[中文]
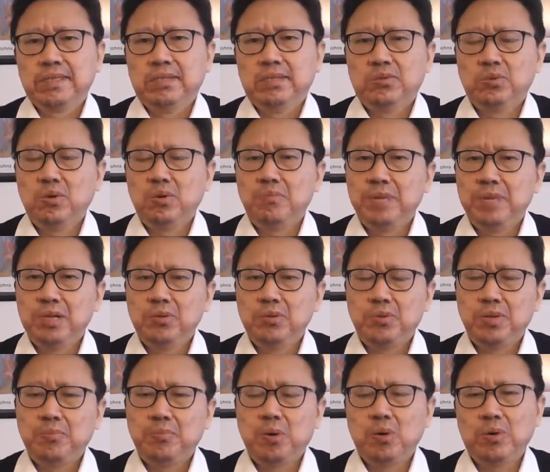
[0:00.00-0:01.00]
如果没有
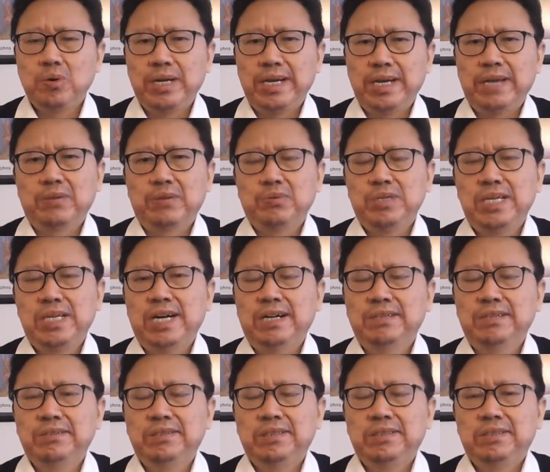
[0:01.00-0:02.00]
去破坏联龙
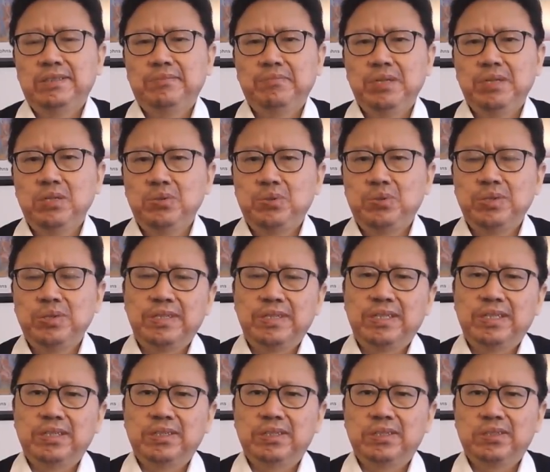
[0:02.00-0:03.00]
墙，没有去这
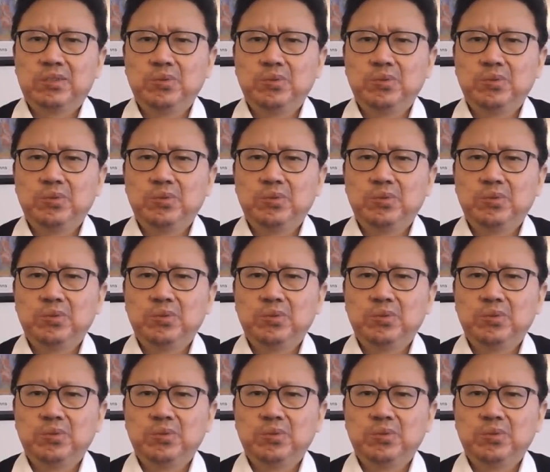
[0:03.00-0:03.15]
个